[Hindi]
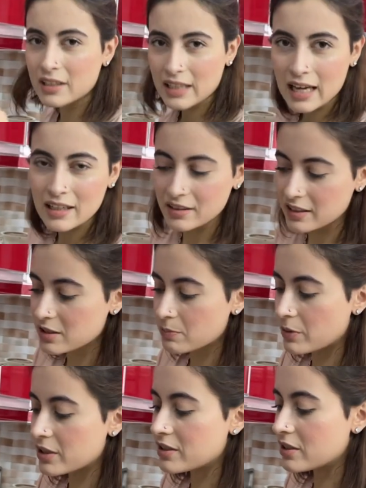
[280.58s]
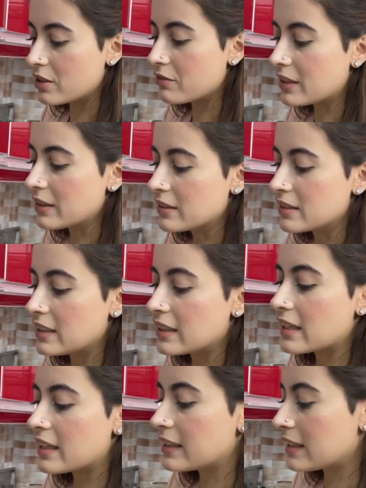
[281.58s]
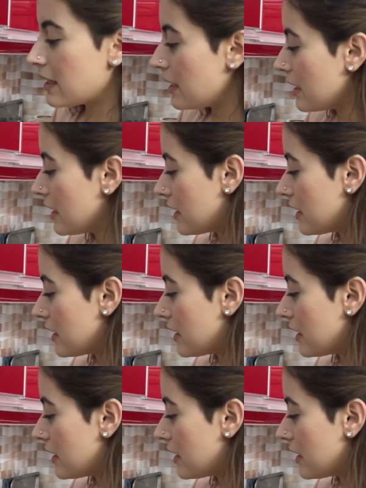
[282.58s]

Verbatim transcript: कैलोरीज पर सर्विंग ठीक है ये